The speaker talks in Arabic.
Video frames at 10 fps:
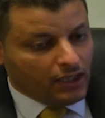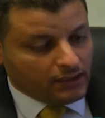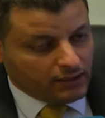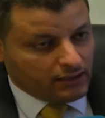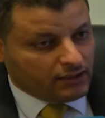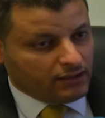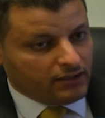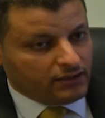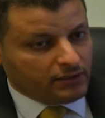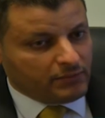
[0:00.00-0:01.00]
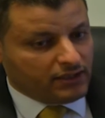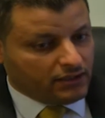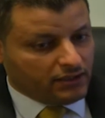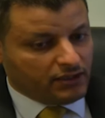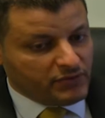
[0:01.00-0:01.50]
عن طريق
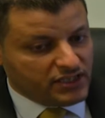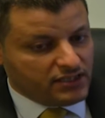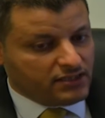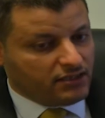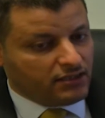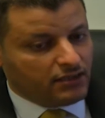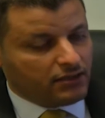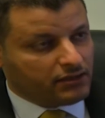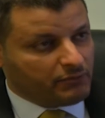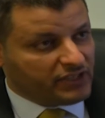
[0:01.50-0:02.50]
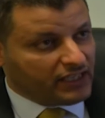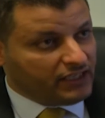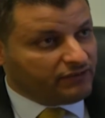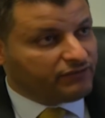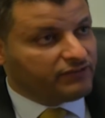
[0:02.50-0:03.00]
طبعا المجلس تم
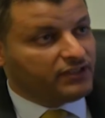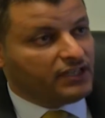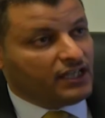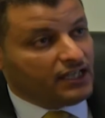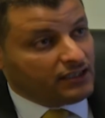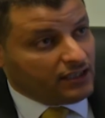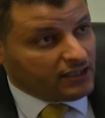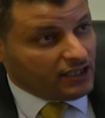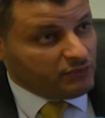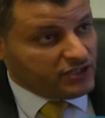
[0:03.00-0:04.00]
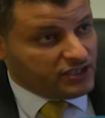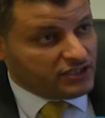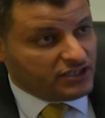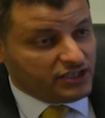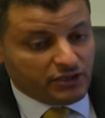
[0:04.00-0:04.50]
تكليف احد اعضاء
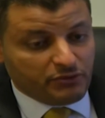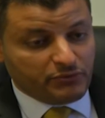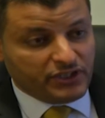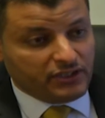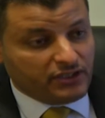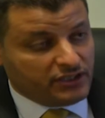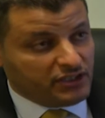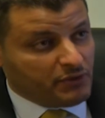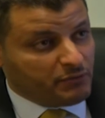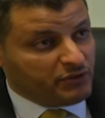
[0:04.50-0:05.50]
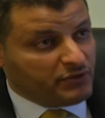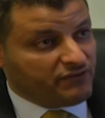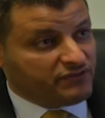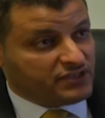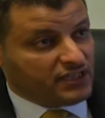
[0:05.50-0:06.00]
المجلس بالاهتمام
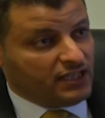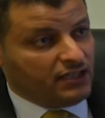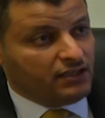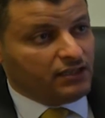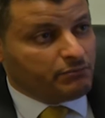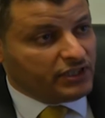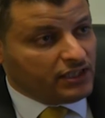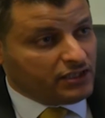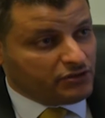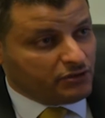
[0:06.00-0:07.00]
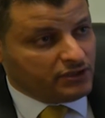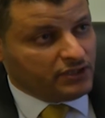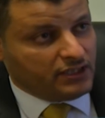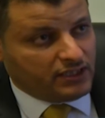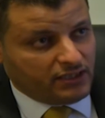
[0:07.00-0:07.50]
بملف الصحة بذل
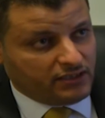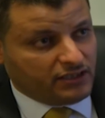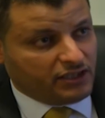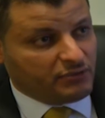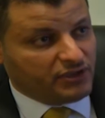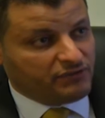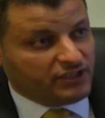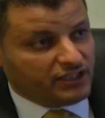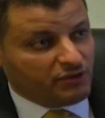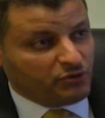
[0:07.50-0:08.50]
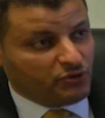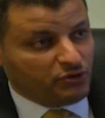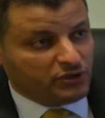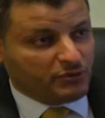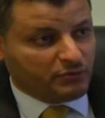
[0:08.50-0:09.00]
جهد حقيقة كبير في هذا
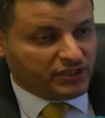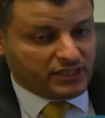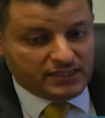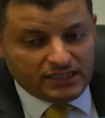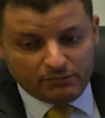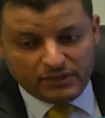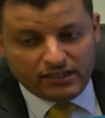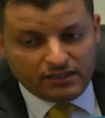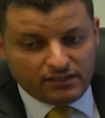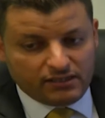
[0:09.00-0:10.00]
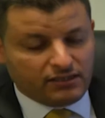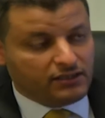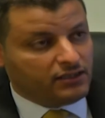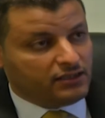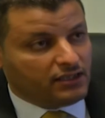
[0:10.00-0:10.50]
الموضوع طبعا بالتنسيق مع
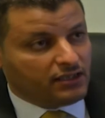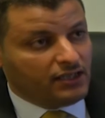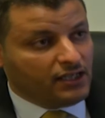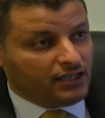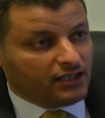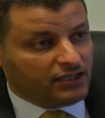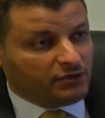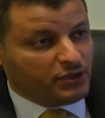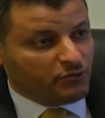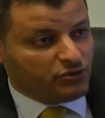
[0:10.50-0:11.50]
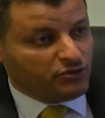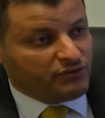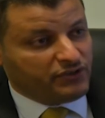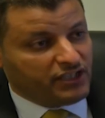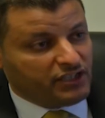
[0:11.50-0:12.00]
الإدارة الخدمية
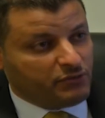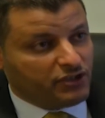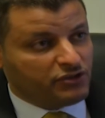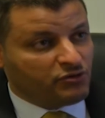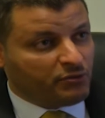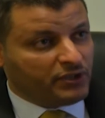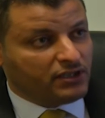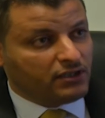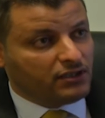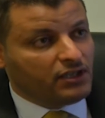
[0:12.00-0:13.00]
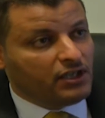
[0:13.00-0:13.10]
الموجودة في هذا المركز ومع